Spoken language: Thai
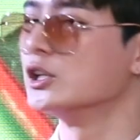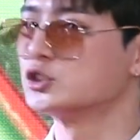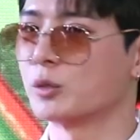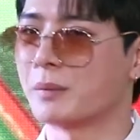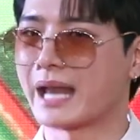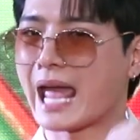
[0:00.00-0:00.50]
จ
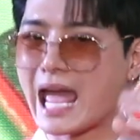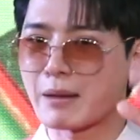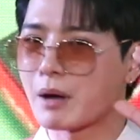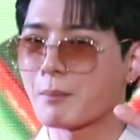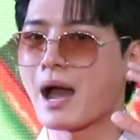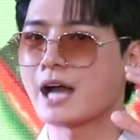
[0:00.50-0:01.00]
นมันแห้ง
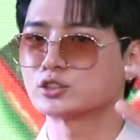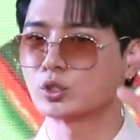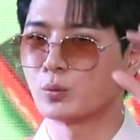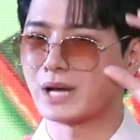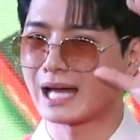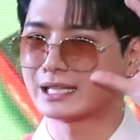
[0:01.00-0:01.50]
มากๆจน
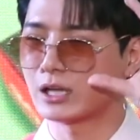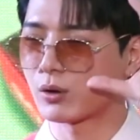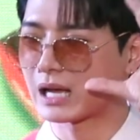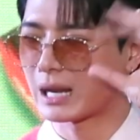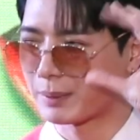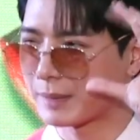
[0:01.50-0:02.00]
เวลาที่เรา
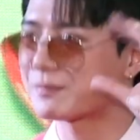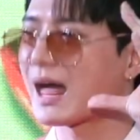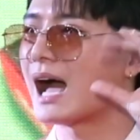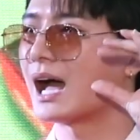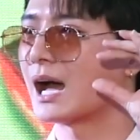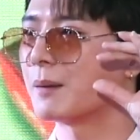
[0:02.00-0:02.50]
กระพริบ
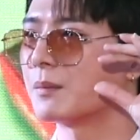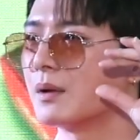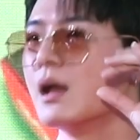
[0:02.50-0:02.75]
ตาครับ